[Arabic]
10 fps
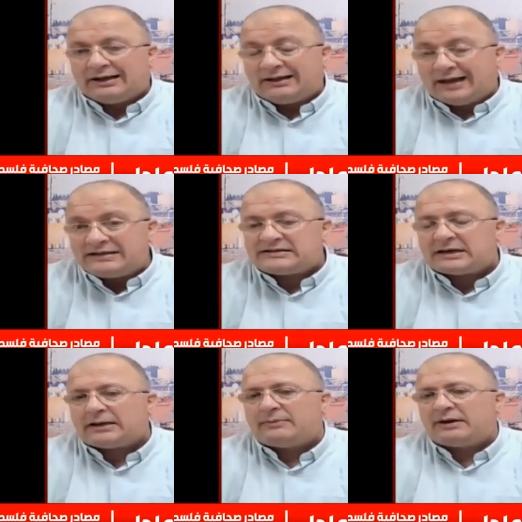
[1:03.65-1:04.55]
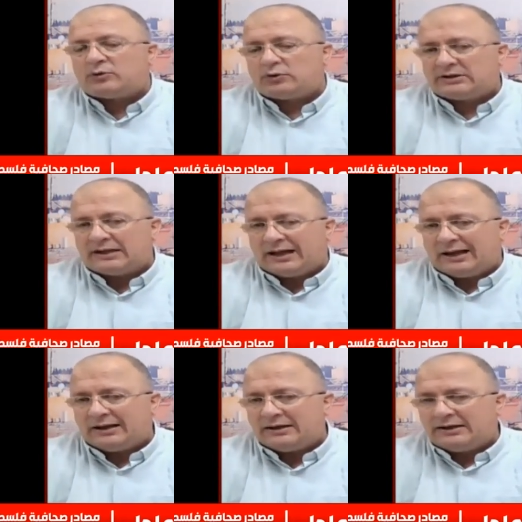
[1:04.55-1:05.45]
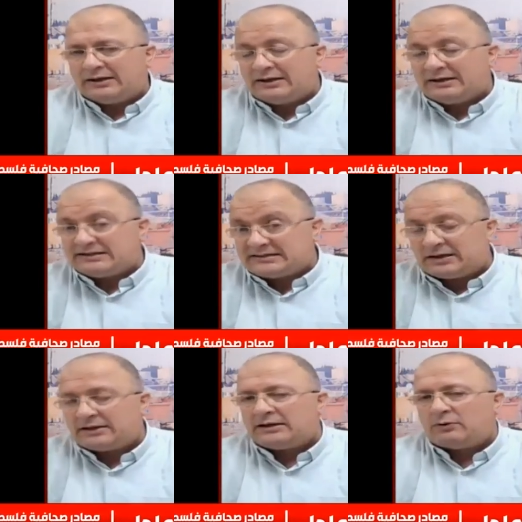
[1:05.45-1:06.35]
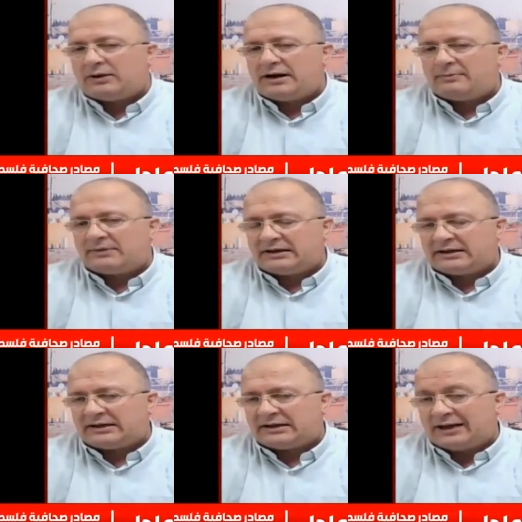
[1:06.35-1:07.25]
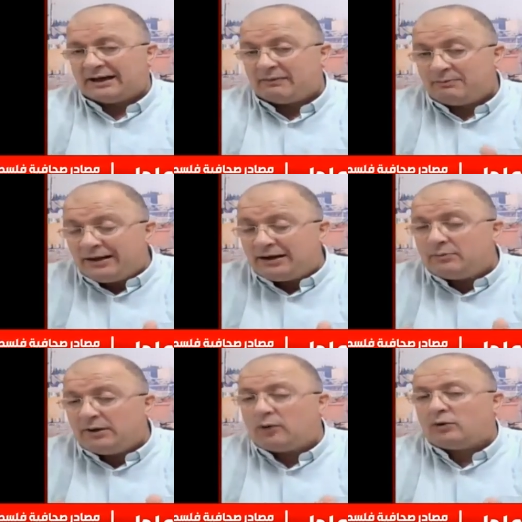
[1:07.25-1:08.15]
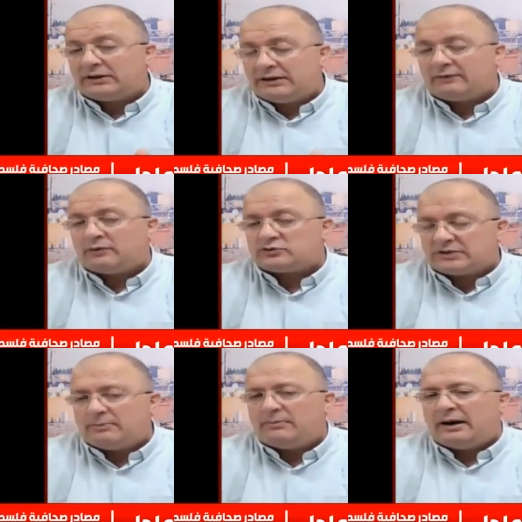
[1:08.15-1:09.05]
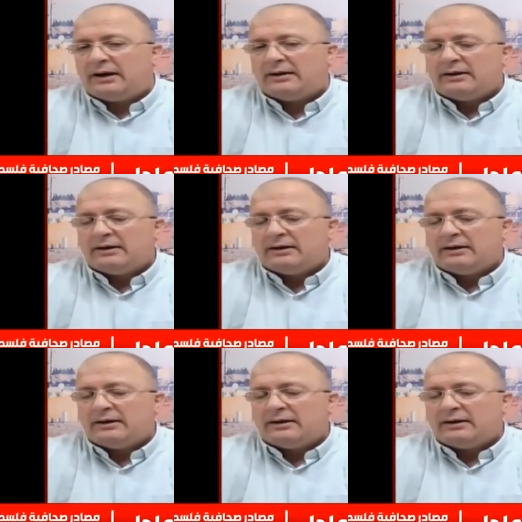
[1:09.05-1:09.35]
ليس كما يريدها الإسرائيلي والأمريكي هذا من المحور الذي يسمى